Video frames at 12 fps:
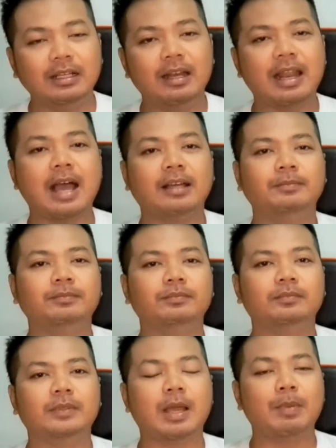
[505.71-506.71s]
เลื้อรัง
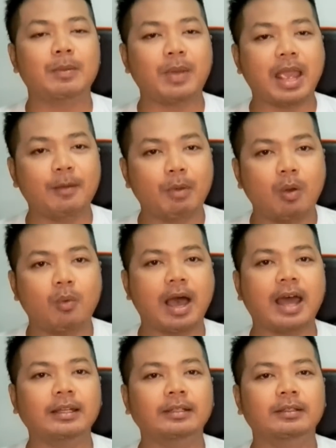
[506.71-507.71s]
นะเป็นแผลเบาห
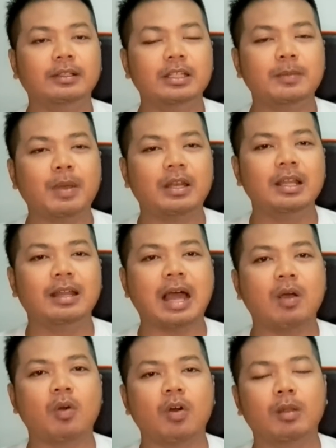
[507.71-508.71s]
วานหรือจะเป็นเรื่อง
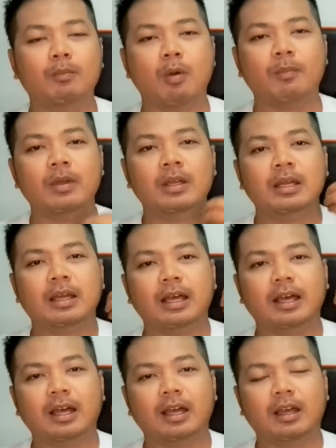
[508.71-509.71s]
ราวของระบบ
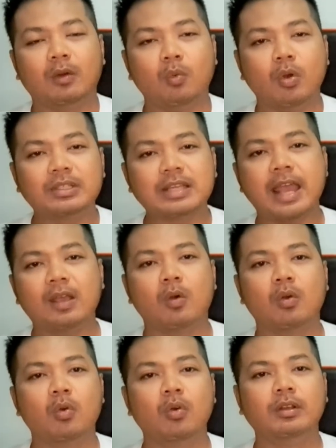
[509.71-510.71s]
หัวใจ
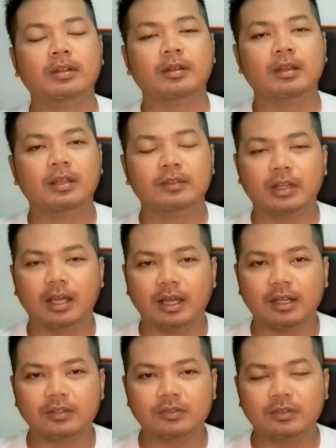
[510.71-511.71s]
ของคุณ
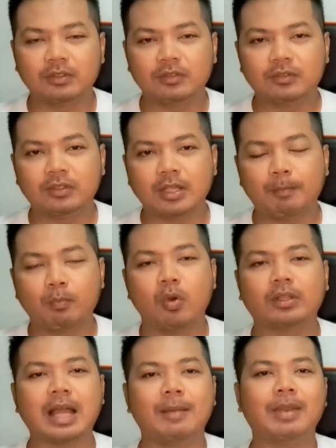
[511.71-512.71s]
จะป
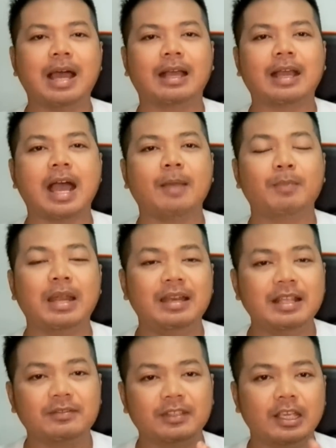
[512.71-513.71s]
วดตามร่างกายเป็น
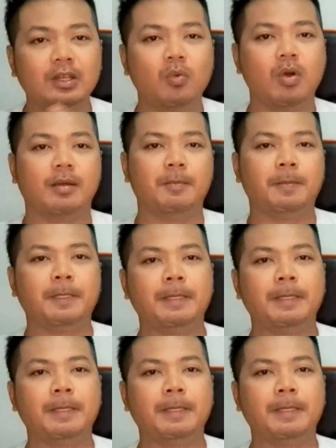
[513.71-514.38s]
ลิสีดวง